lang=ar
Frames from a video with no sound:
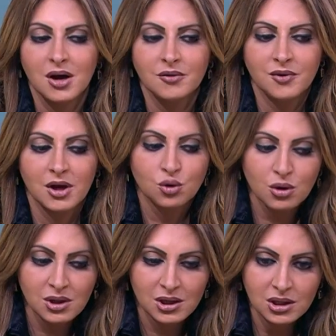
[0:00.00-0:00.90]

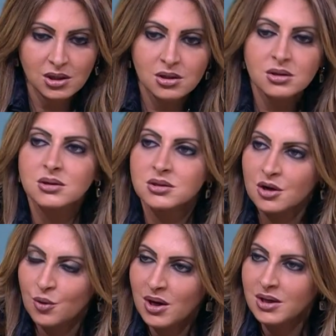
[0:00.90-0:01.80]
فدورنا ان احنا ننقذ
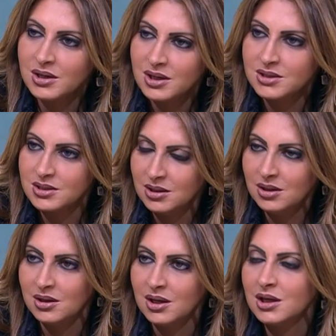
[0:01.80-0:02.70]
ارواح الناس
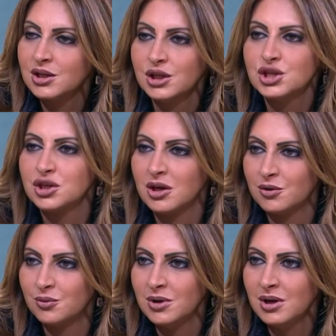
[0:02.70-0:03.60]
دي ان هي تعيش
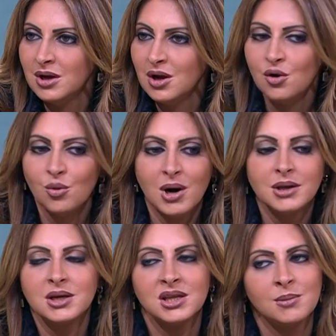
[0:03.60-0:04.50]
الاول
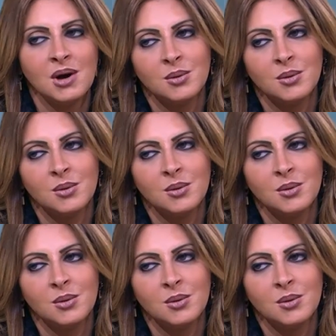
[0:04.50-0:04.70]
وبعد كده بقى